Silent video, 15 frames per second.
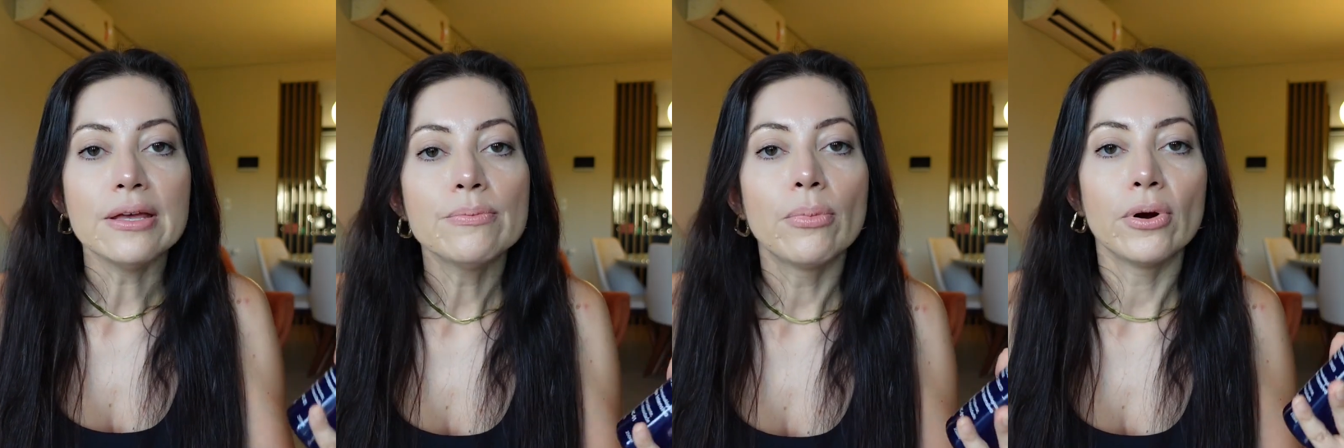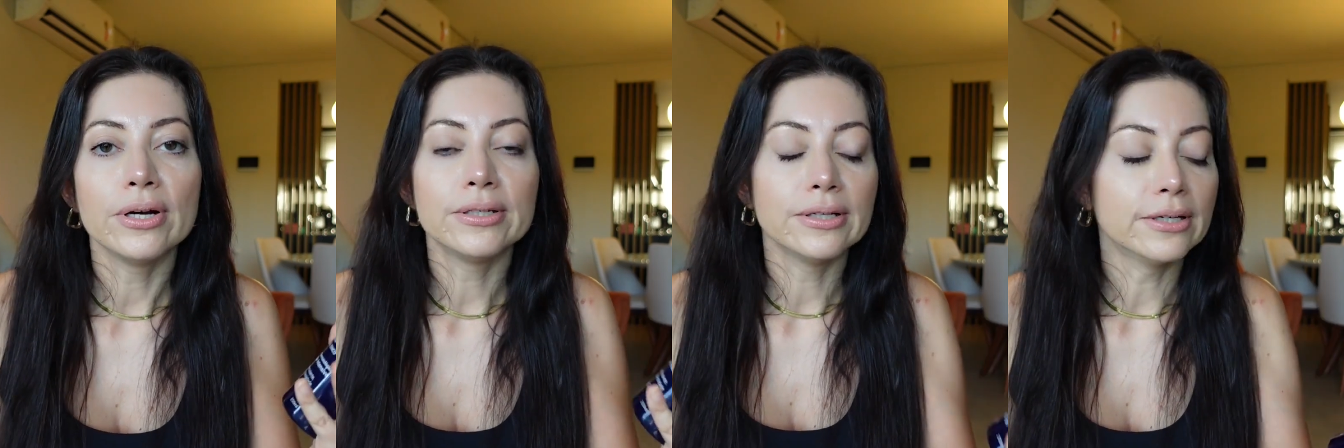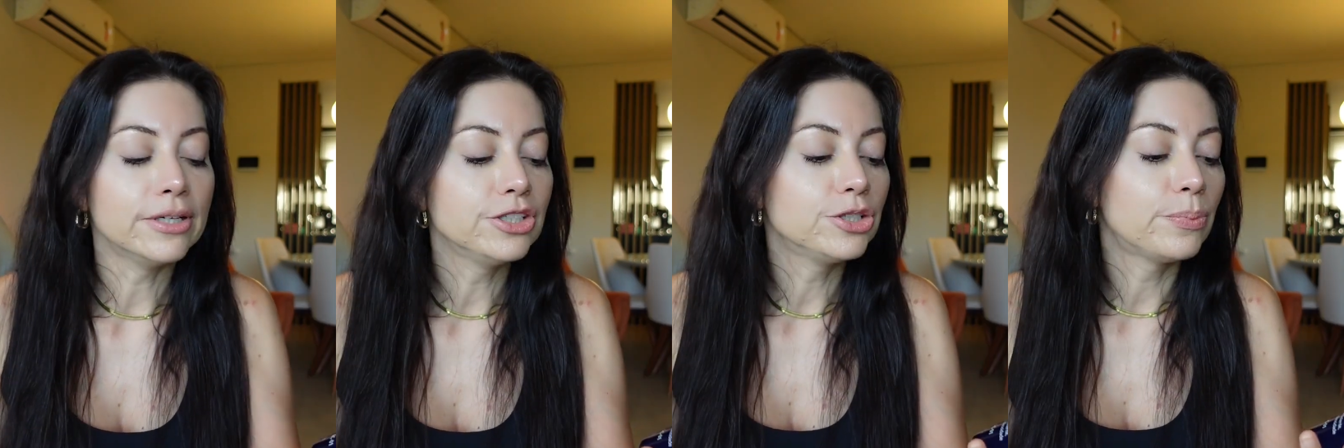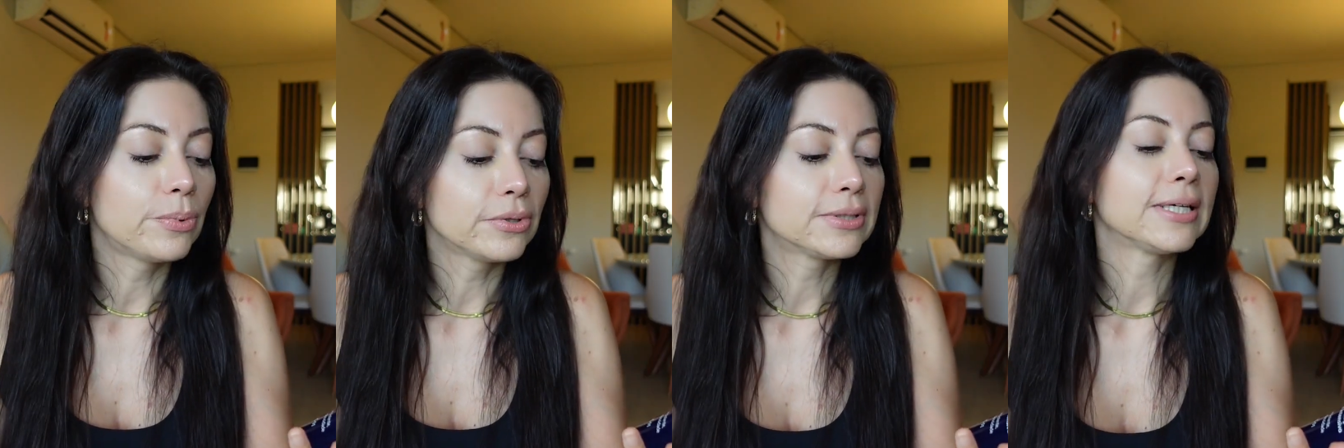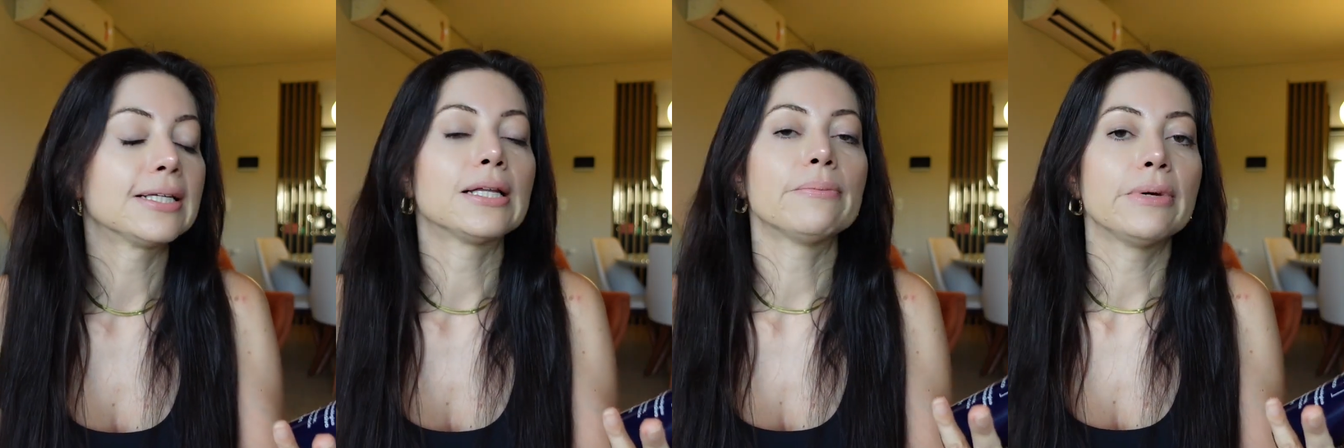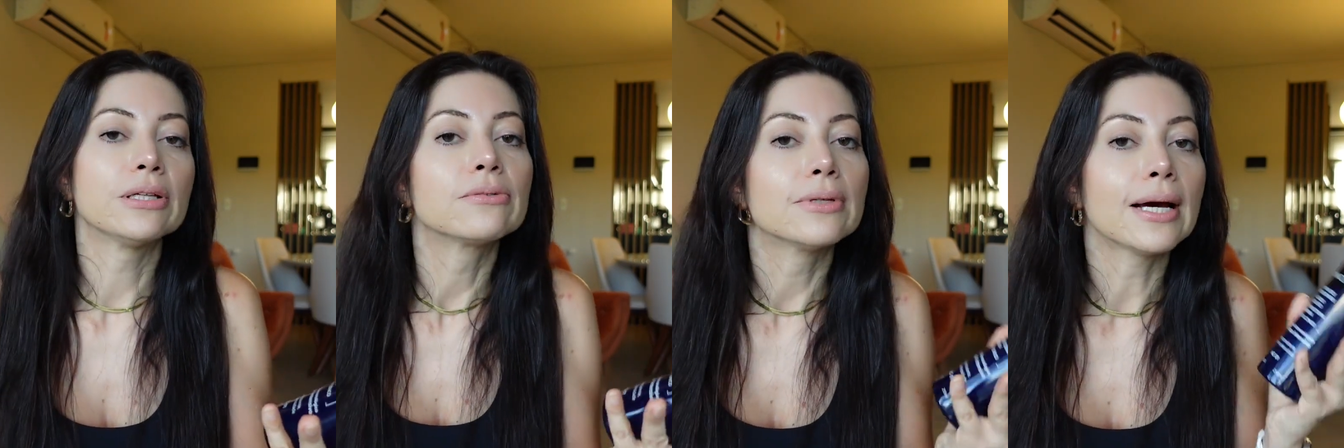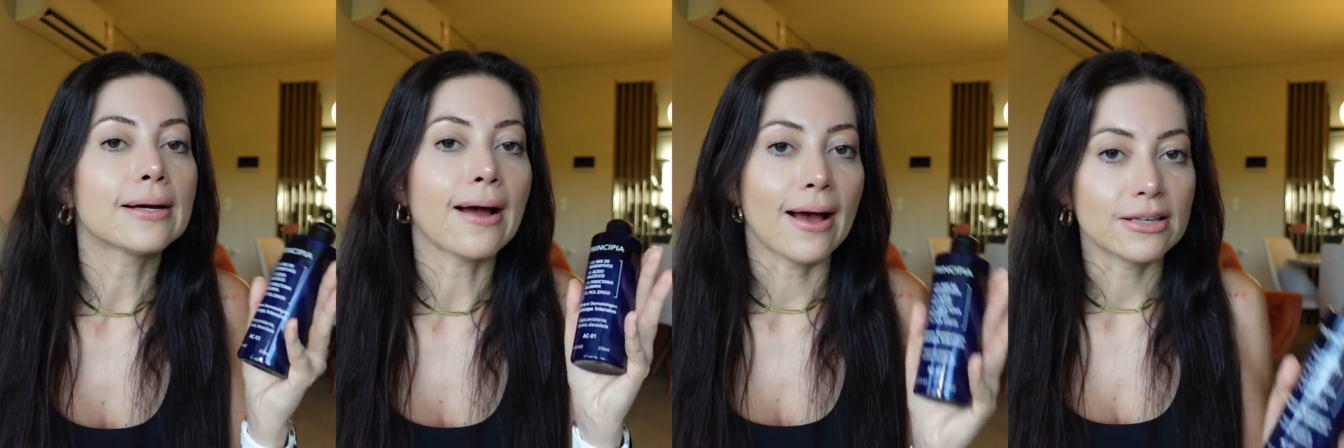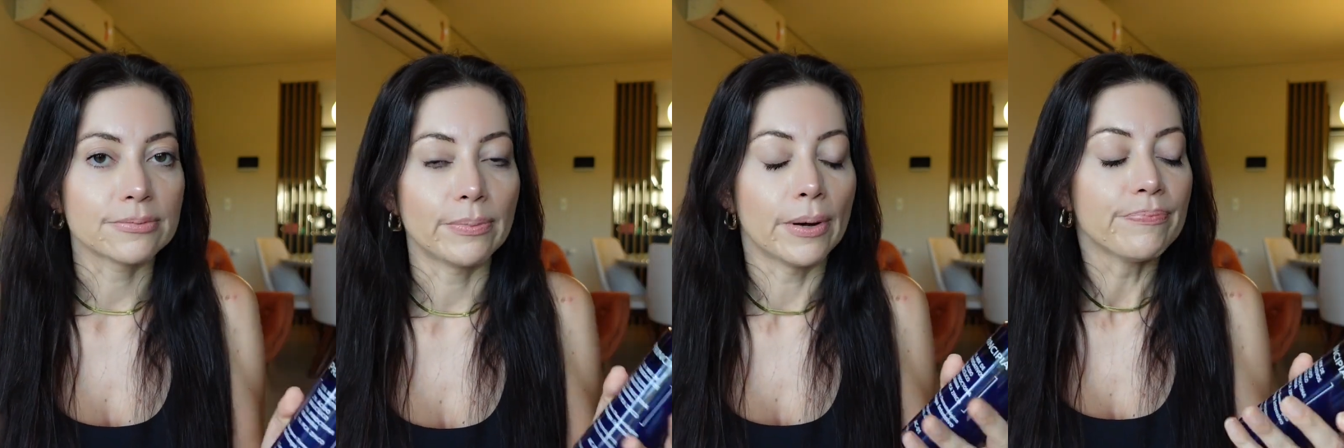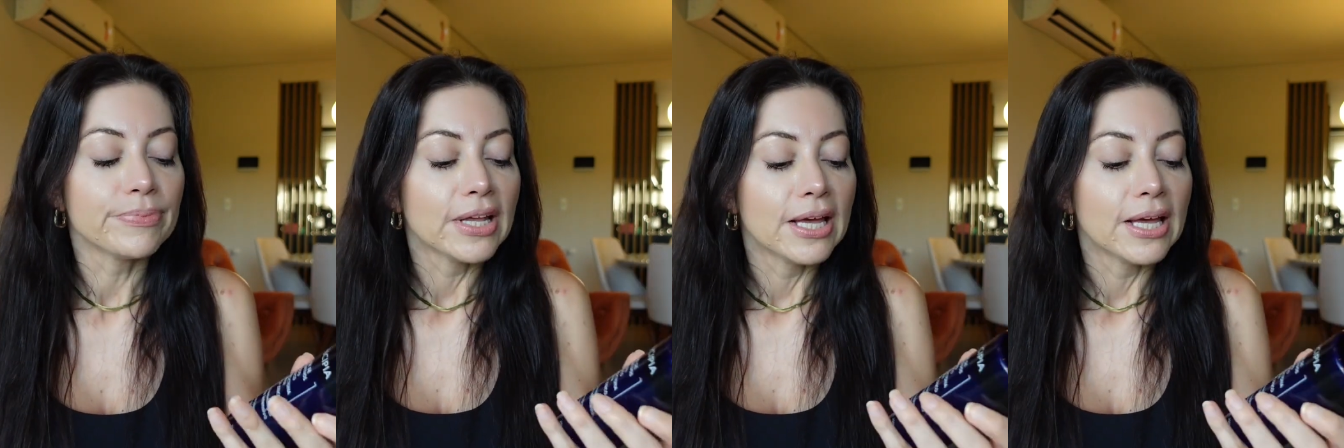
importante para o tratamento da caspa.